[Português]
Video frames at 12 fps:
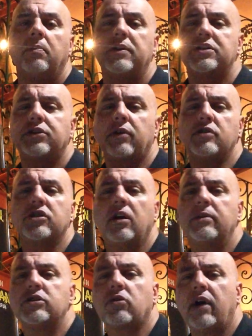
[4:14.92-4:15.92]
um percentual
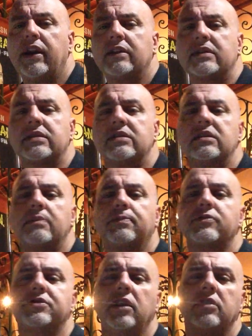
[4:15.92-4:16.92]
geralmente de 40% a
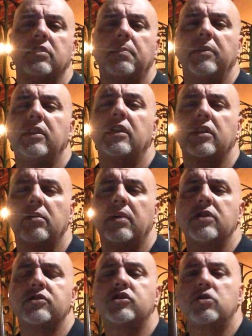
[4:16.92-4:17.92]
60%, dependendo aqui no
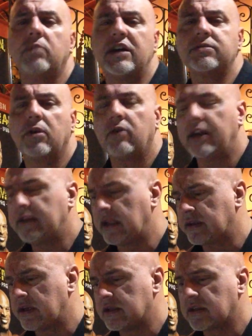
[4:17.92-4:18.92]
Brasil, acho que o máximo é
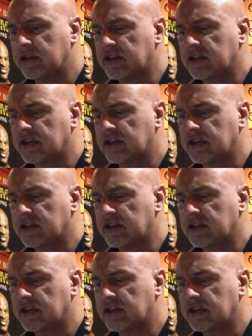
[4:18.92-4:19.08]
43% que